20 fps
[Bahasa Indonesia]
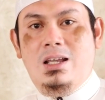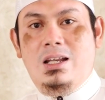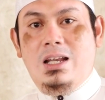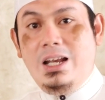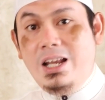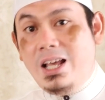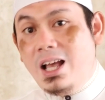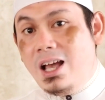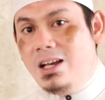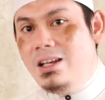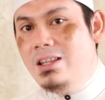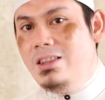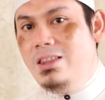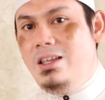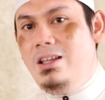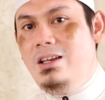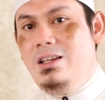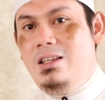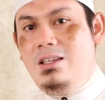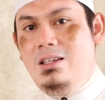Dari hadis
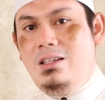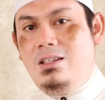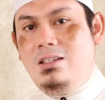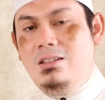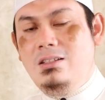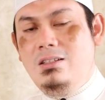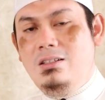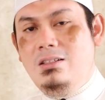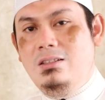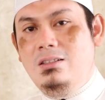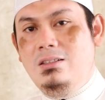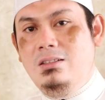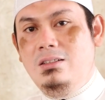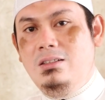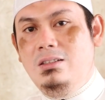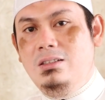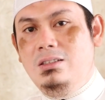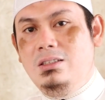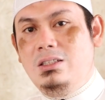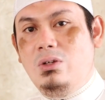ini,
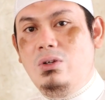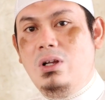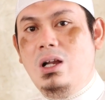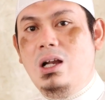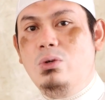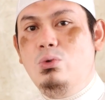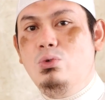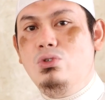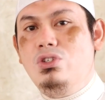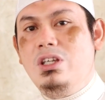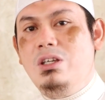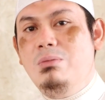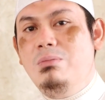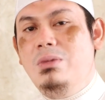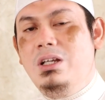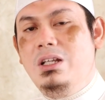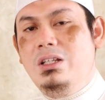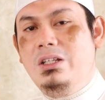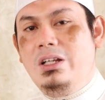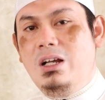saudaraku
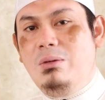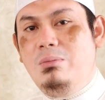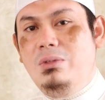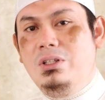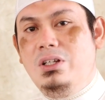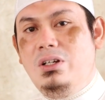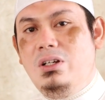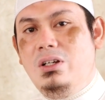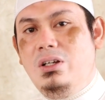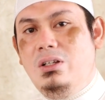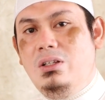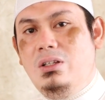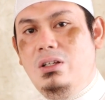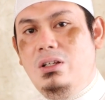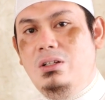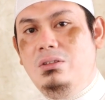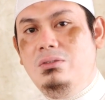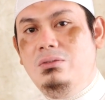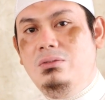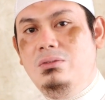seiman yang dirahmati oleh
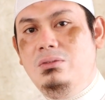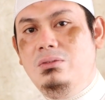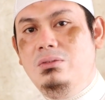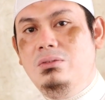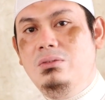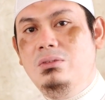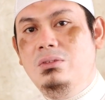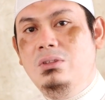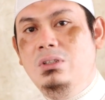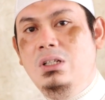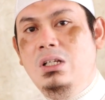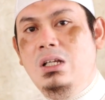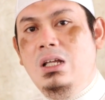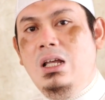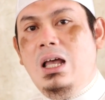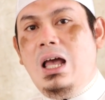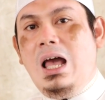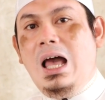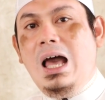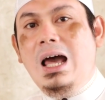Allah,
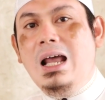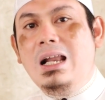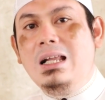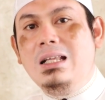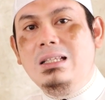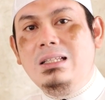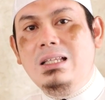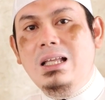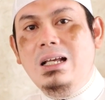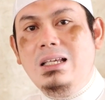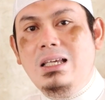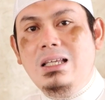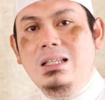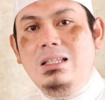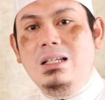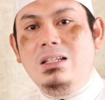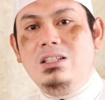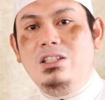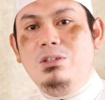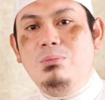harta kita